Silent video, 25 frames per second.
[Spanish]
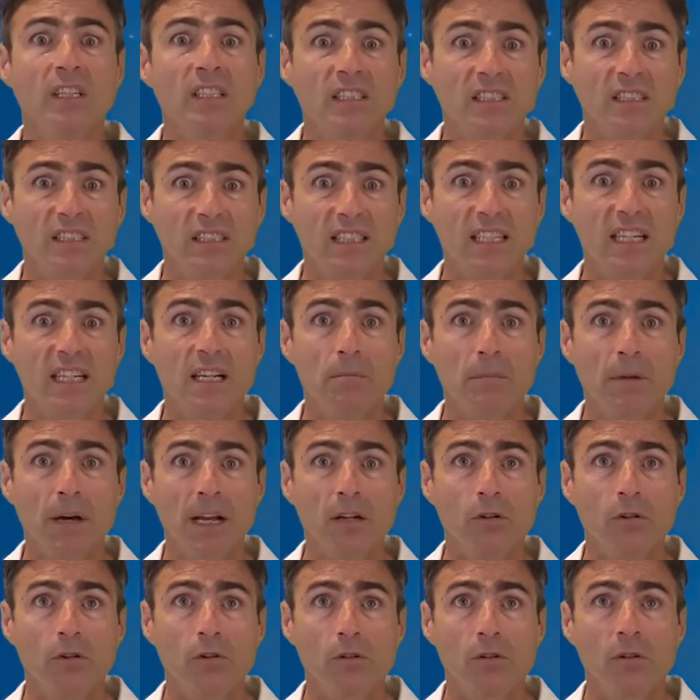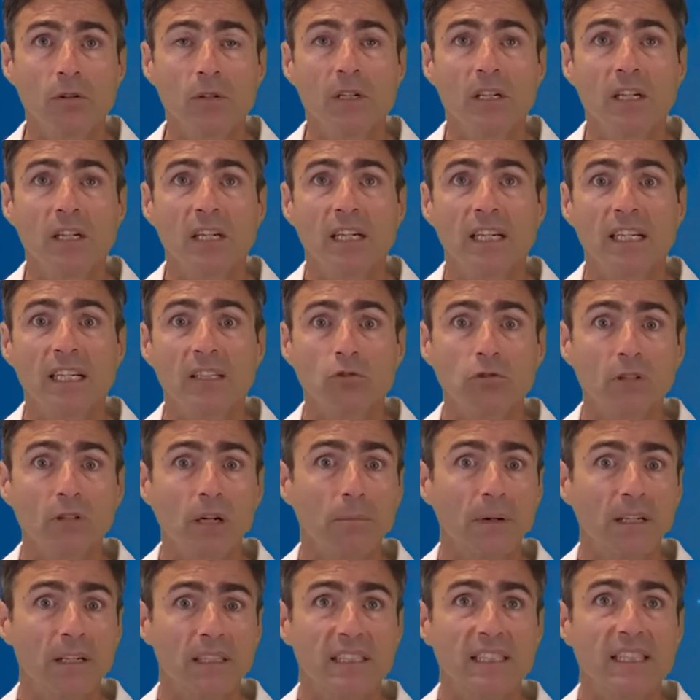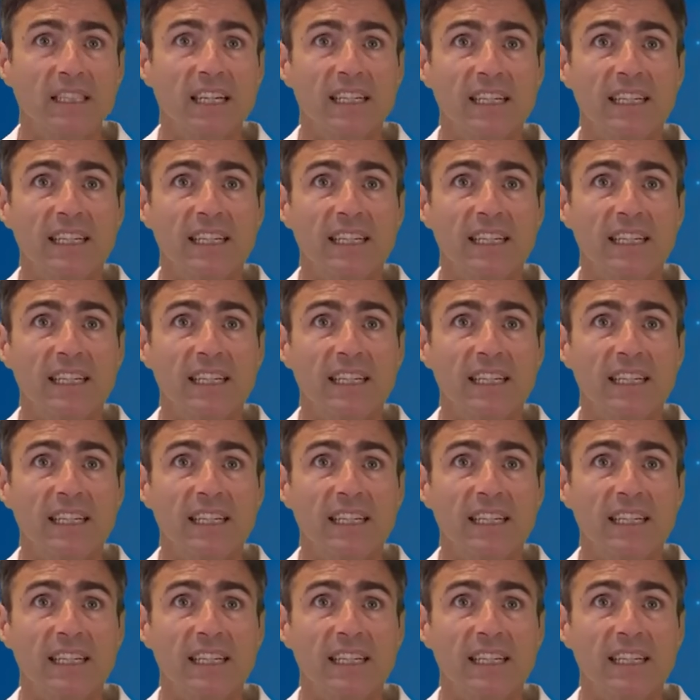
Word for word: Sin embargo, es una práctica